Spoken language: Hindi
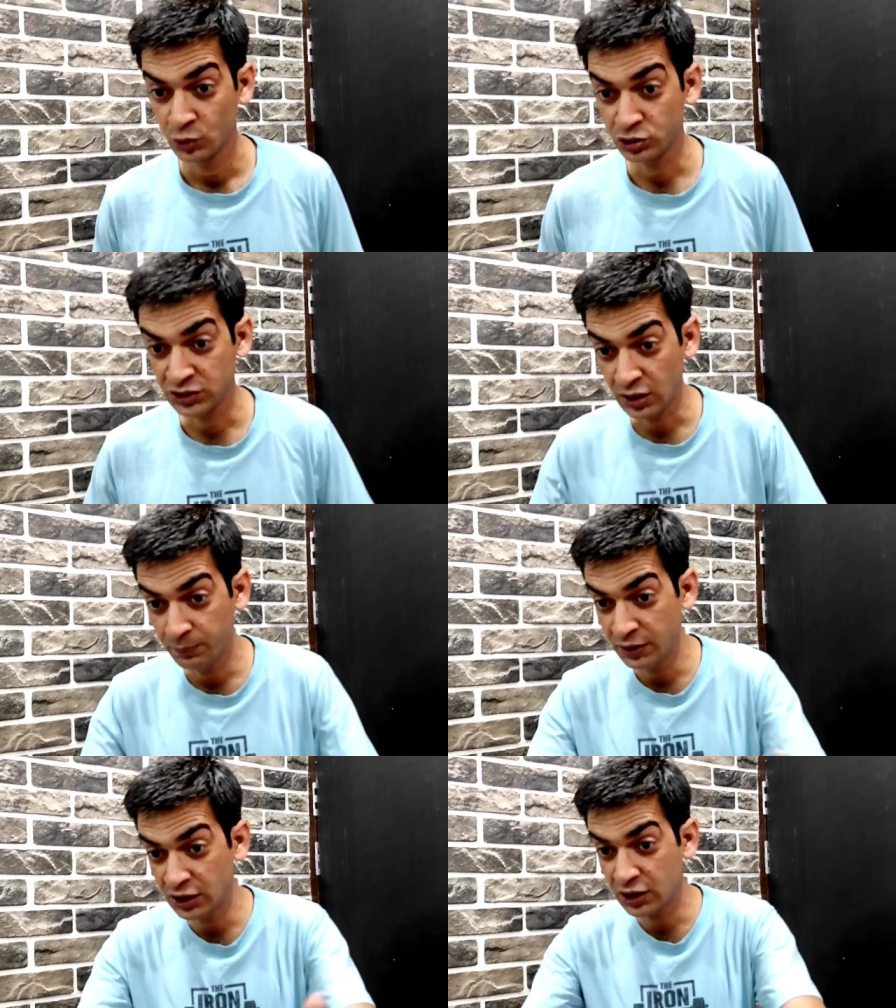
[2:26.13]
तो
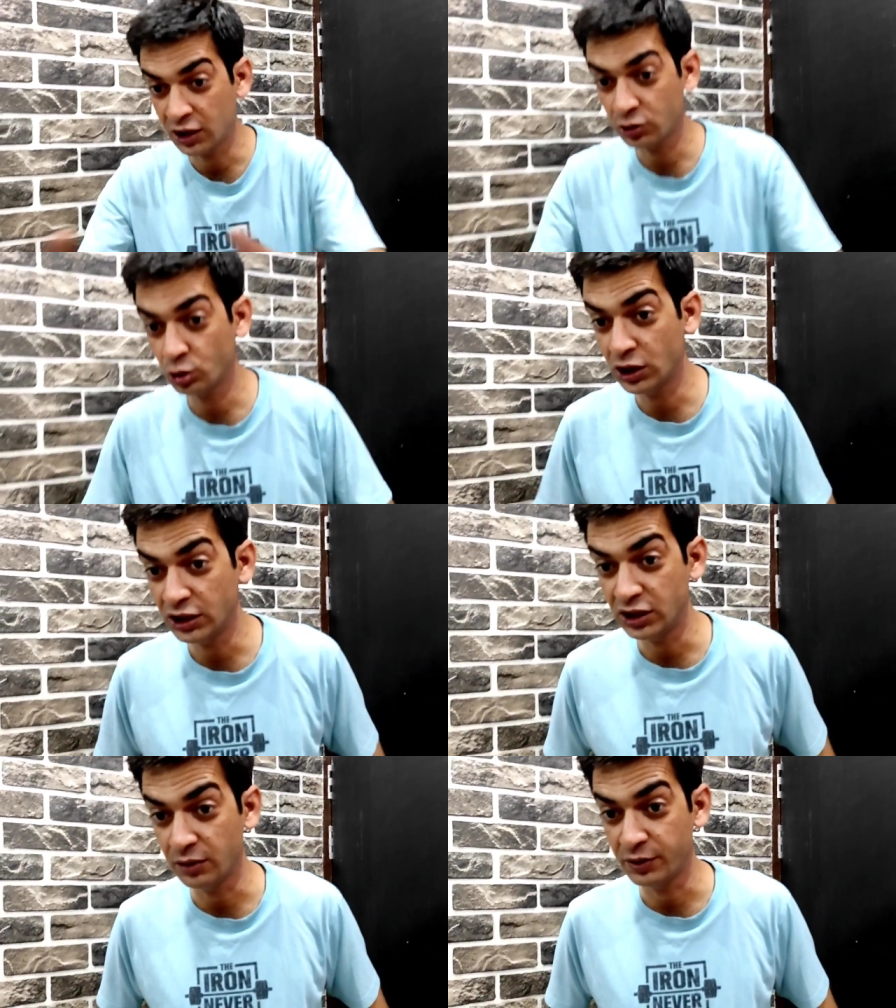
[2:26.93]
सर बंद कर तो
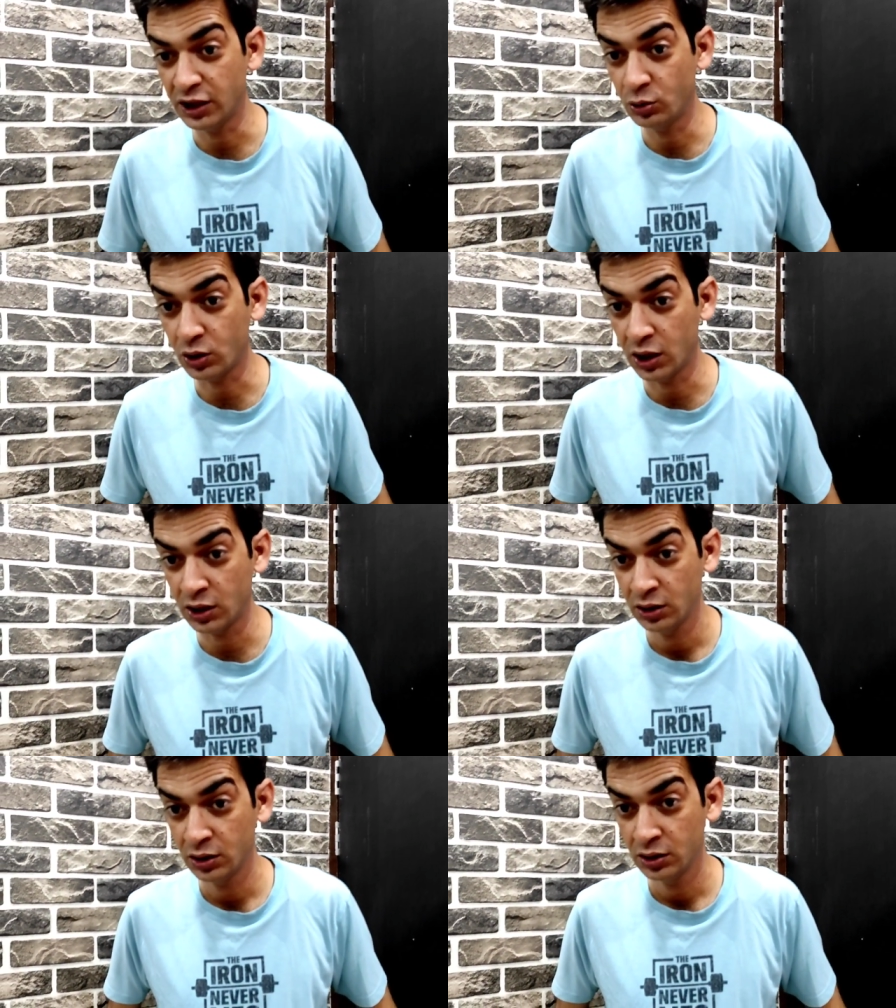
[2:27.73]
दी थी हमने दुकान